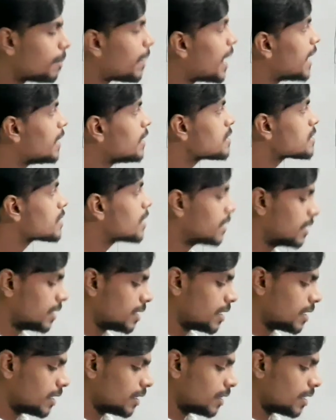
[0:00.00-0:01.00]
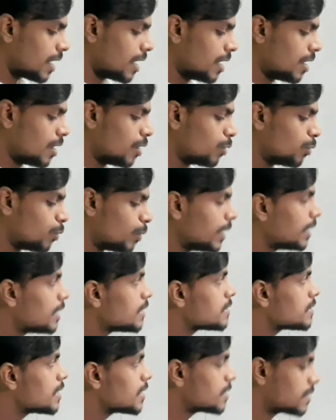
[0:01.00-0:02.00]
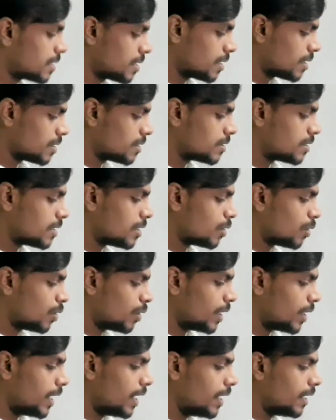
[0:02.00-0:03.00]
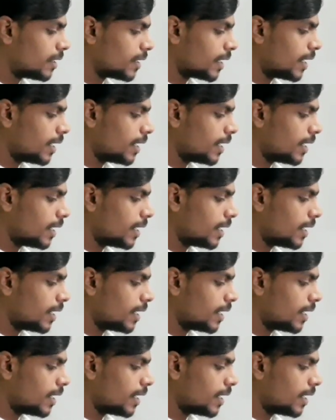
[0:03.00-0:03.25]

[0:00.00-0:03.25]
माइनस कर देंगे कितना ट्वेंटी सिक्स जीरो एट